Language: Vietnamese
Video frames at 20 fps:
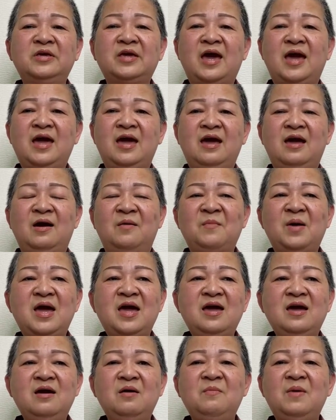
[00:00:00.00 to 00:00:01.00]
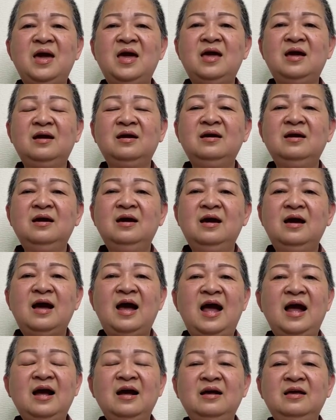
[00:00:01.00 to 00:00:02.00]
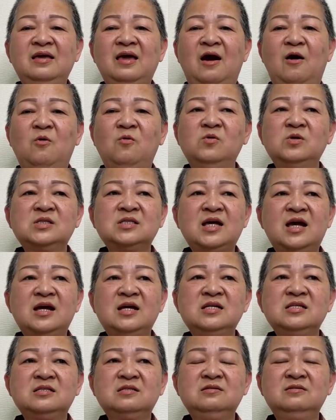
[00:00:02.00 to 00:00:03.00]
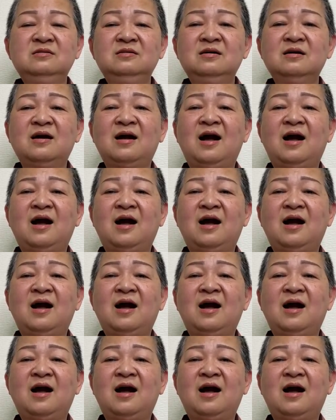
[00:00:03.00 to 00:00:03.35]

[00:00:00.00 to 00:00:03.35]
chè bé bé ăn nhậu say xưa